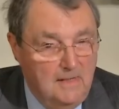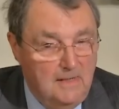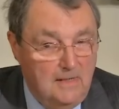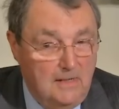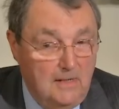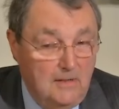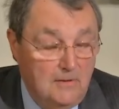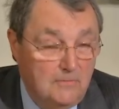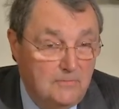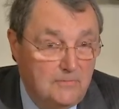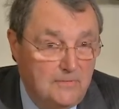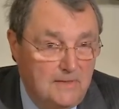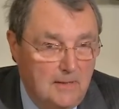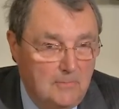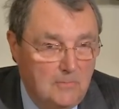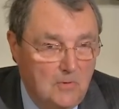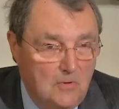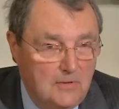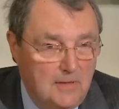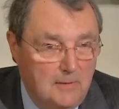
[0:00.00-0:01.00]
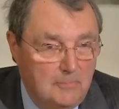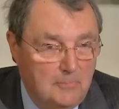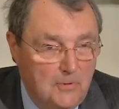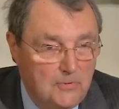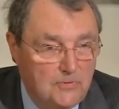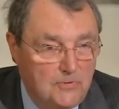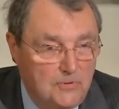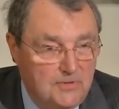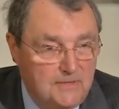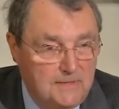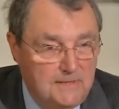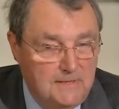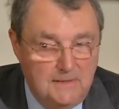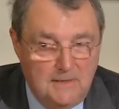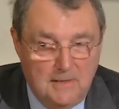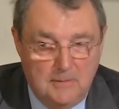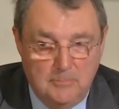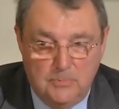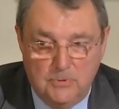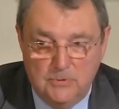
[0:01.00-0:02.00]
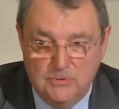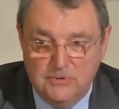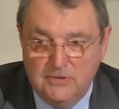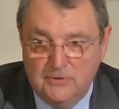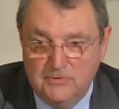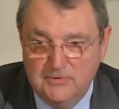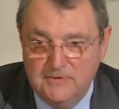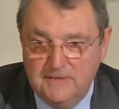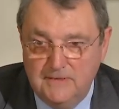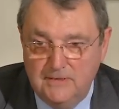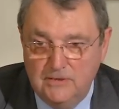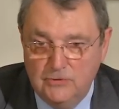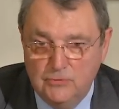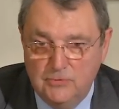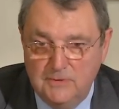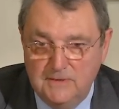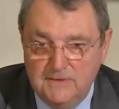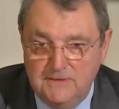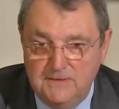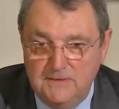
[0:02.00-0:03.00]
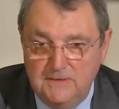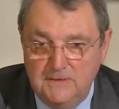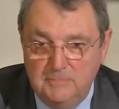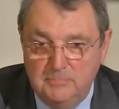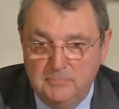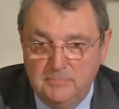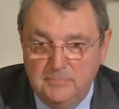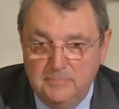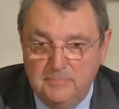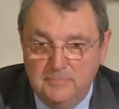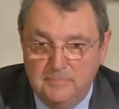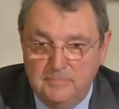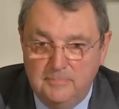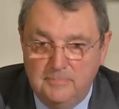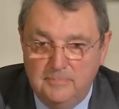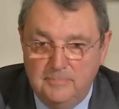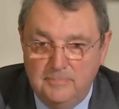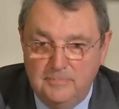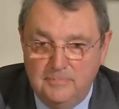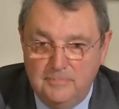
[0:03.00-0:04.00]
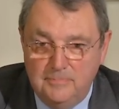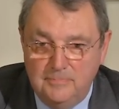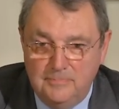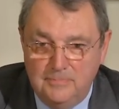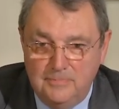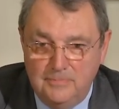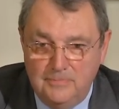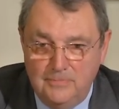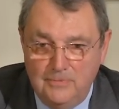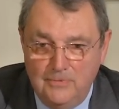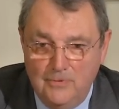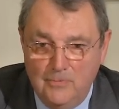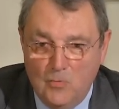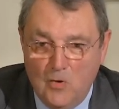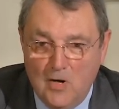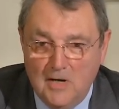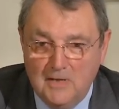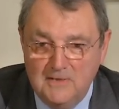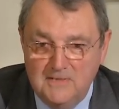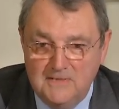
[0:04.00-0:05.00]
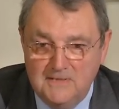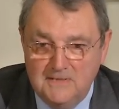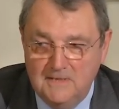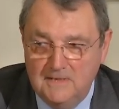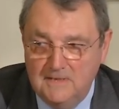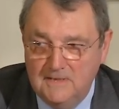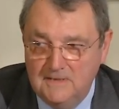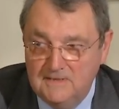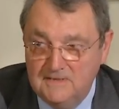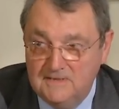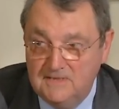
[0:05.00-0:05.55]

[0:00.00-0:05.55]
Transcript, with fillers: Et finalement, n'importe qui d'un peu sensé choisit le moins risqué,